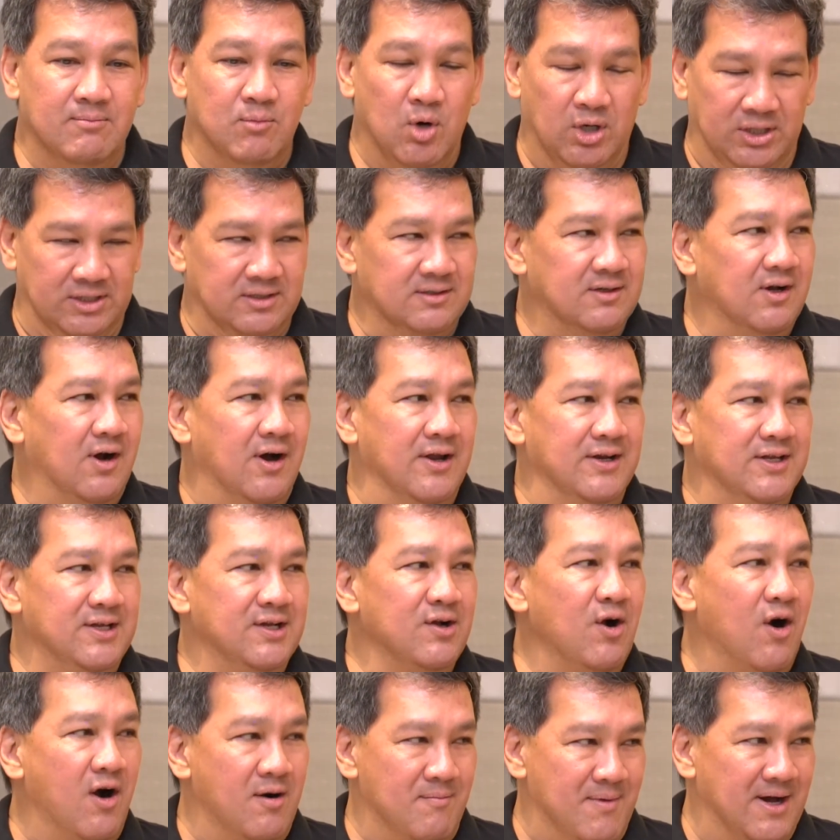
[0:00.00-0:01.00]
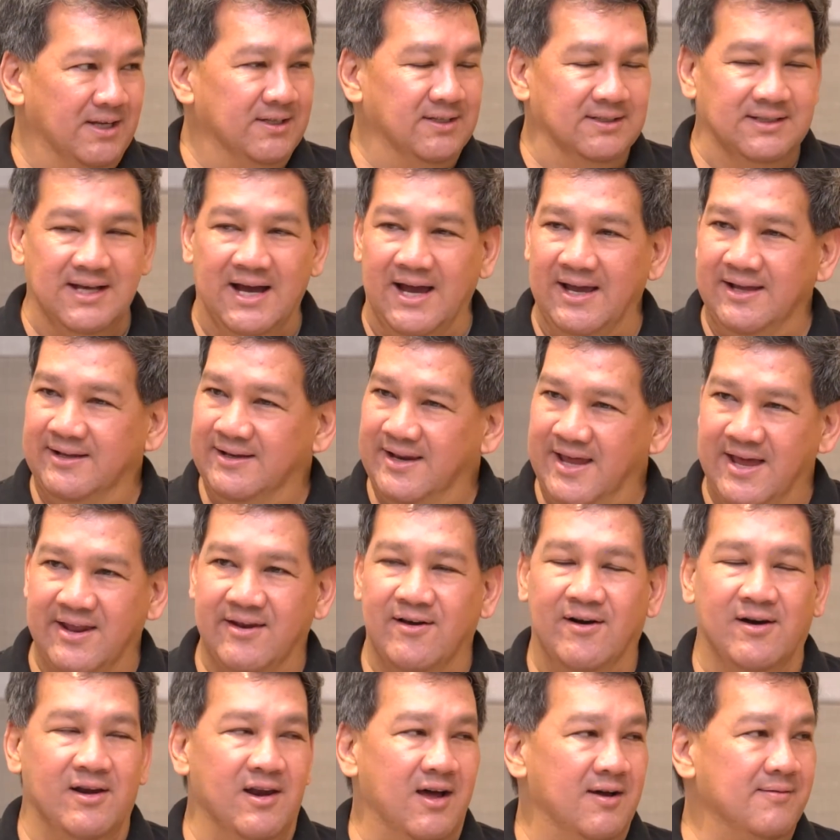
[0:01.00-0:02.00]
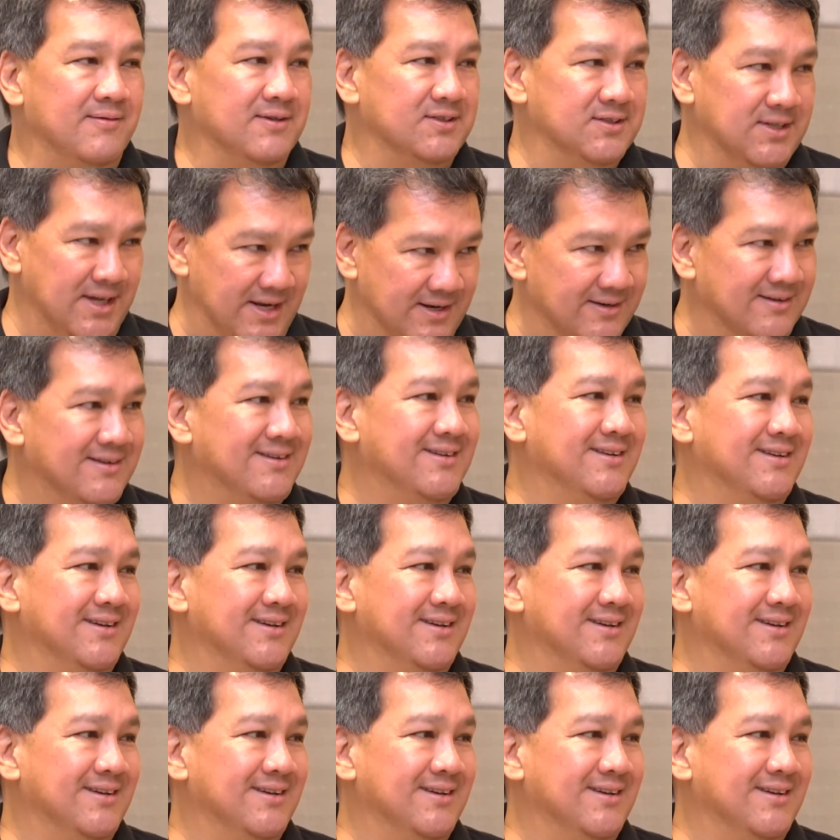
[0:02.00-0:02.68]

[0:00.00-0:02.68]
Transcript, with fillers: หมดก่อนที่ของมาถึงไทยแน่นอนร้อยเปอร์เซ็นต์ใช่